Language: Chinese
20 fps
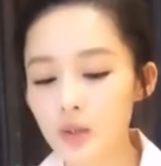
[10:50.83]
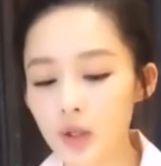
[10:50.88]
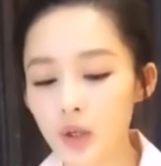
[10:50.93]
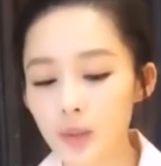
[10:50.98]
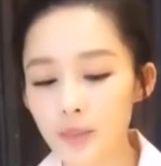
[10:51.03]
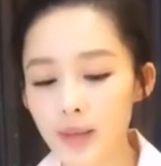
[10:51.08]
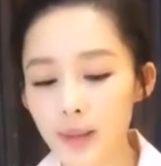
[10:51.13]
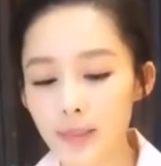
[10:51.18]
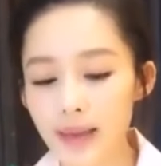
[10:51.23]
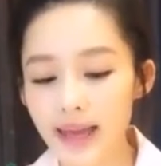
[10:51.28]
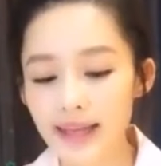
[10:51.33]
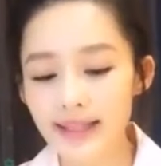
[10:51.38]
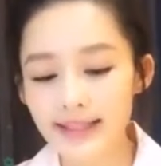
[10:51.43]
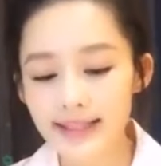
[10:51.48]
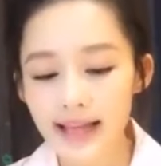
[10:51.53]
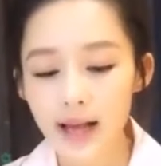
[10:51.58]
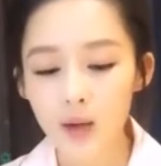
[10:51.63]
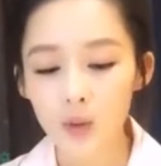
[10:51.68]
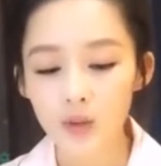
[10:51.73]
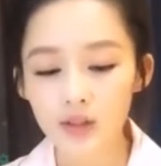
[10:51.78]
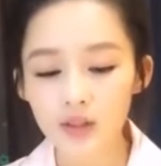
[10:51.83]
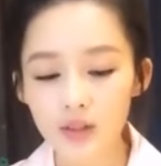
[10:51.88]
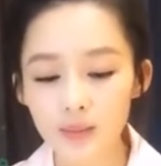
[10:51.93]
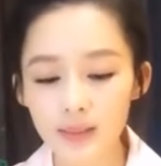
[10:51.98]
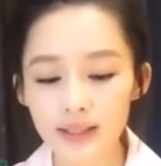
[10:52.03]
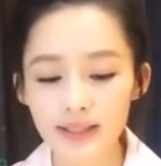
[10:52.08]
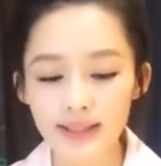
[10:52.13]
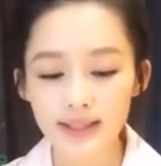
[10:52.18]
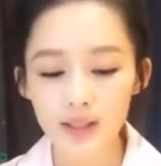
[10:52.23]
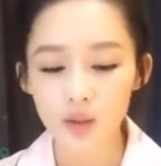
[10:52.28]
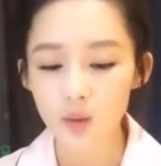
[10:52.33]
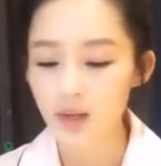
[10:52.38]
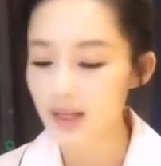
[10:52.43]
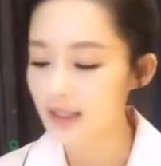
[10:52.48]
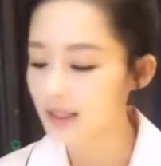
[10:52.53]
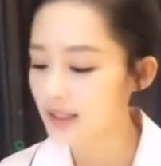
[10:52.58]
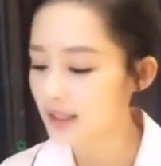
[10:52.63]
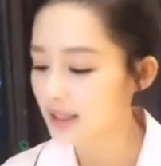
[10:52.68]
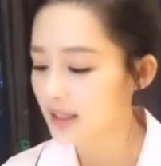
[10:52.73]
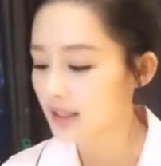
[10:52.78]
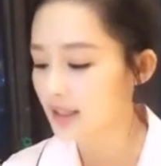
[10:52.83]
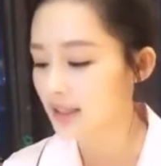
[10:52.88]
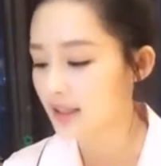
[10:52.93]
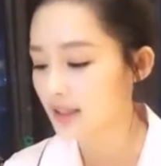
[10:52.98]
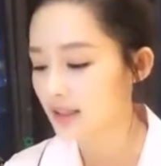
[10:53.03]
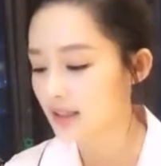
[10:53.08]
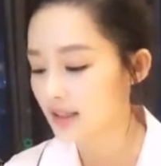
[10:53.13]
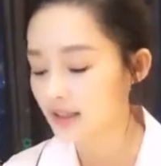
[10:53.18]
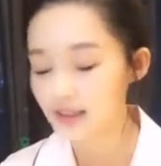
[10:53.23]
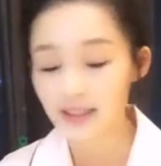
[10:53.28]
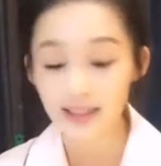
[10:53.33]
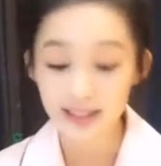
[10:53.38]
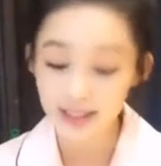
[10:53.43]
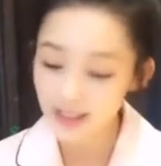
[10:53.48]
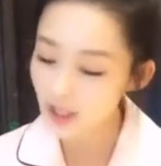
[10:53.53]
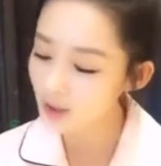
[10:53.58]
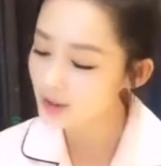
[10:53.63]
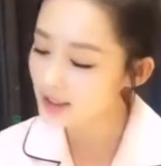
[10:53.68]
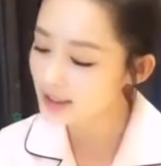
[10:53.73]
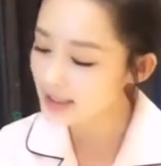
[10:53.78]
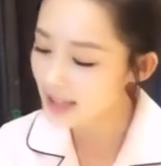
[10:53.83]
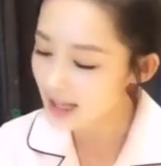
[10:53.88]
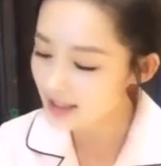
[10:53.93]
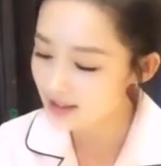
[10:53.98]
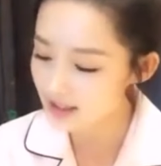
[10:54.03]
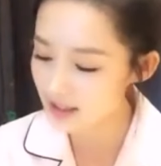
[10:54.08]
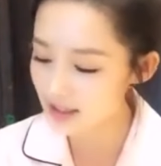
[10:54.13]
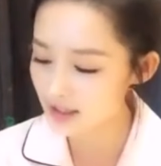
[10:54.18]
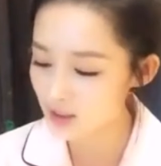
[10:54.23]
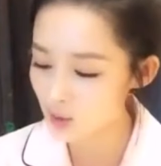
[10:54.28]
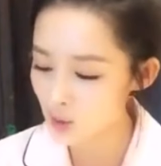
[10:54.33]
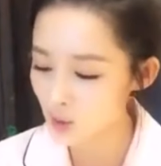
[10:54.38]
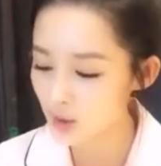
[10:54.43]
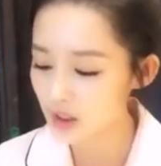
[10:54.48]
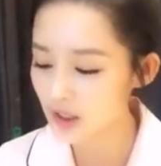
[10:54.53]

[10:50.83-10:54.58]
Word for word: 最后表白一下，我特别喜欢你的你笑的样子，